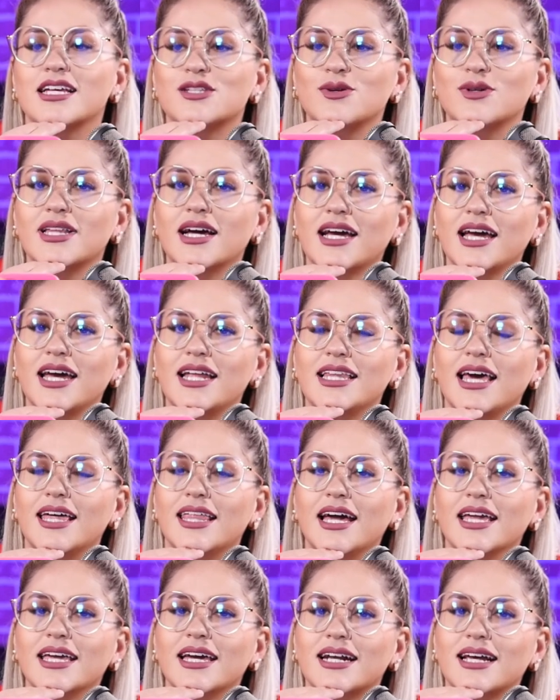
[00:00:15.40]
Resulta que el
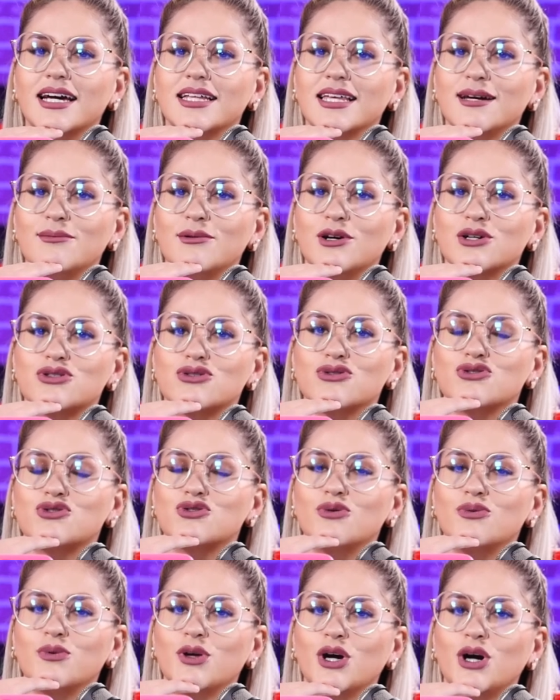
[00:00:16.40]
día de ayer Katia Blogs
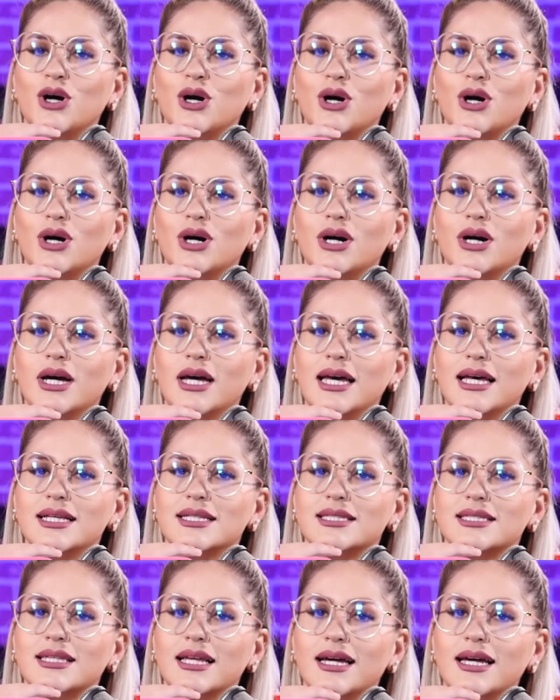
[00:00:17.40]
subió
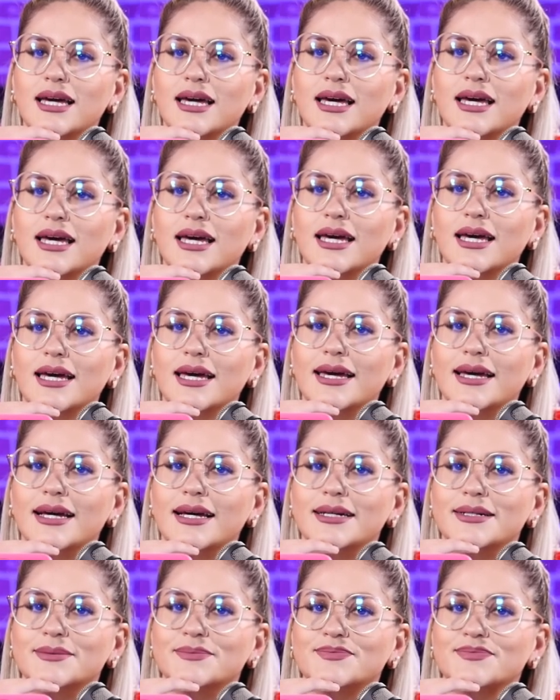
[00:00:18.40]

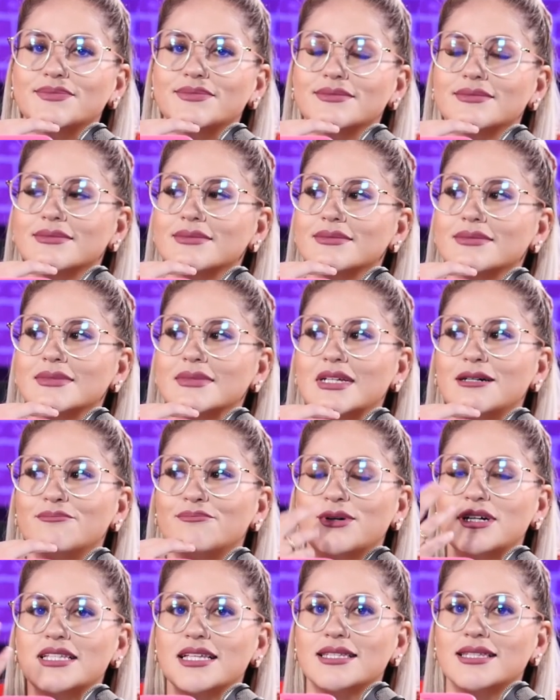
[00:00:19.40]
este,
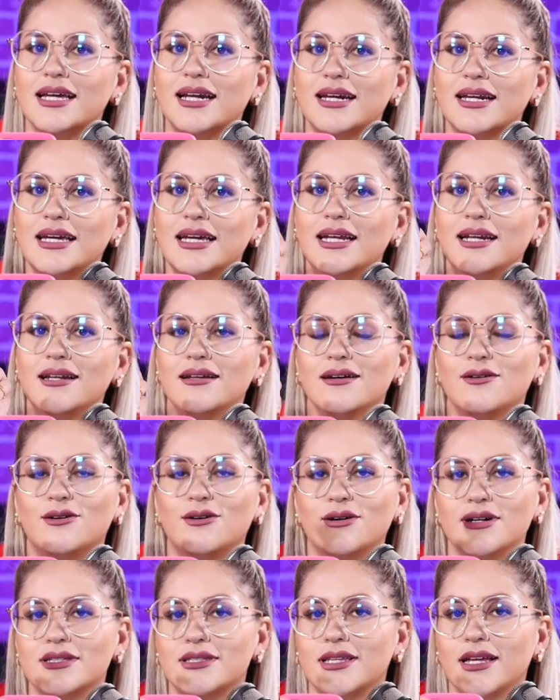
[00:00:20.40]
pues este reel
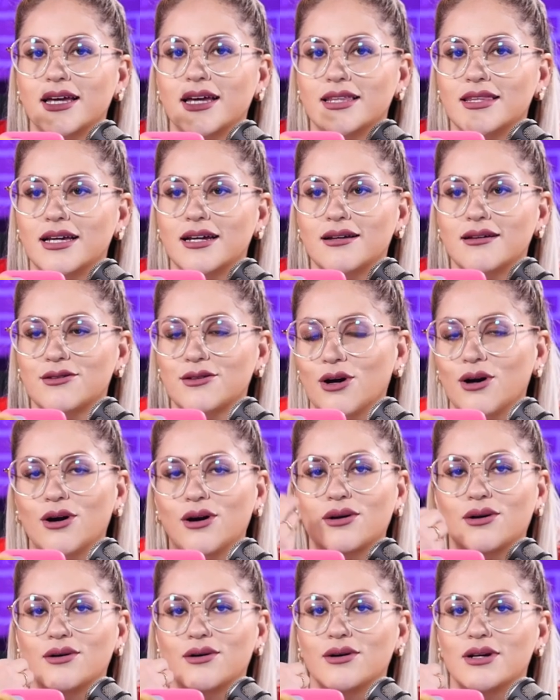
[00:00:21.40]
o este
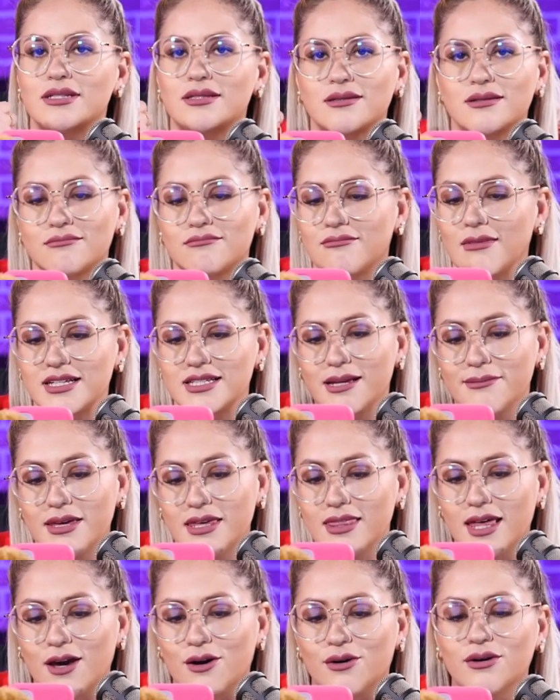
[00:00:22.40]
TikTok o
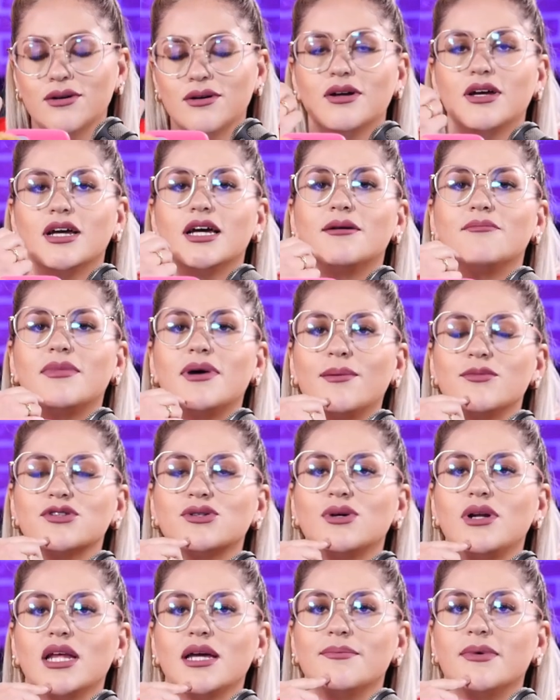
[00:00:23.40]
este video.
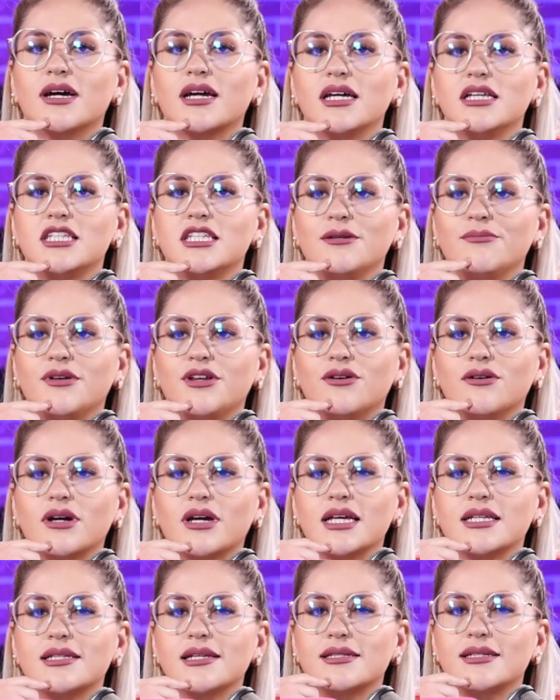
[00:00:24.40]
Vamos con la imagen
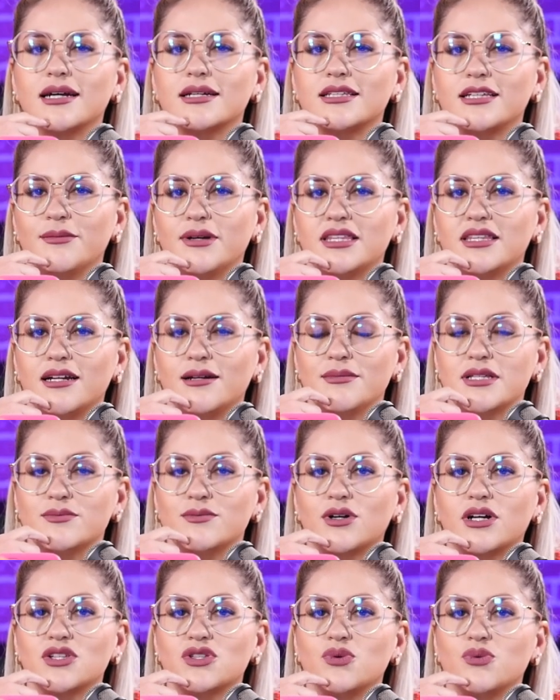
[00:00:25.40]
chimino, que es exactamente el
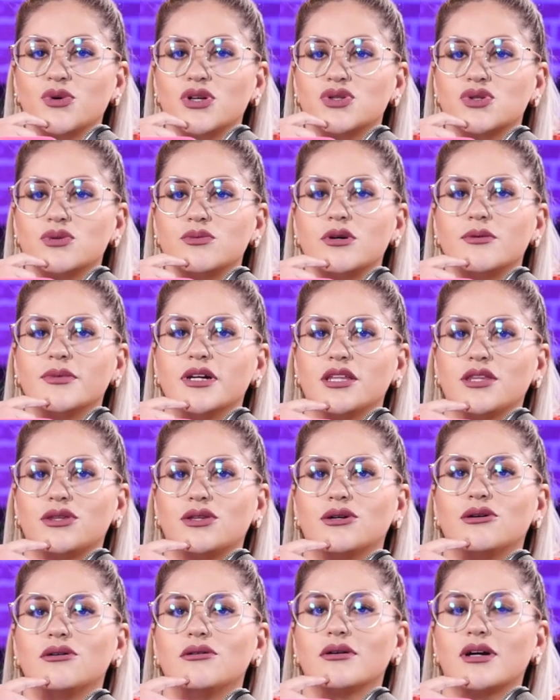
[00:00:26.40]
mismo que subió en su
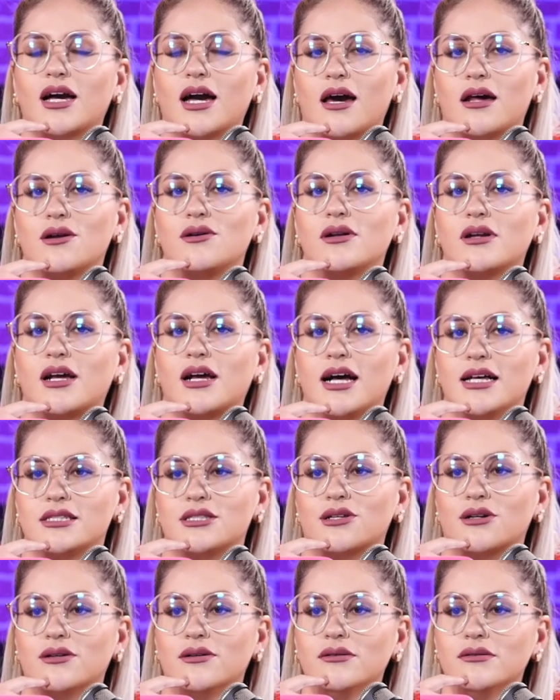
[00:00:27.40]
momento Carol
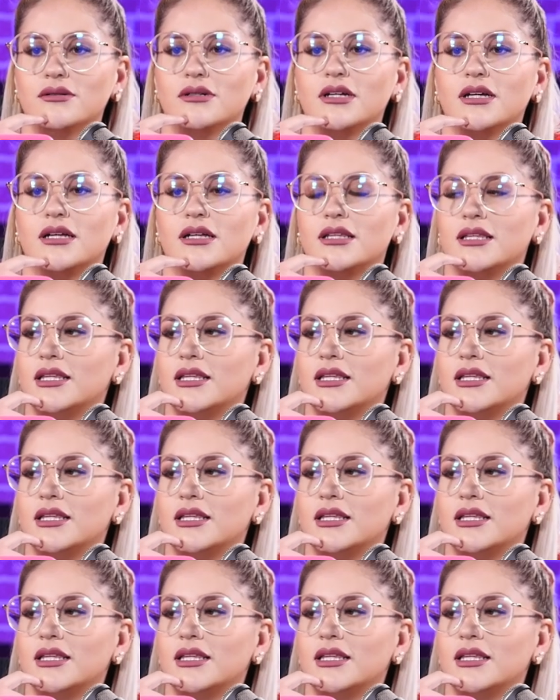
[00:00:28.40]
Castro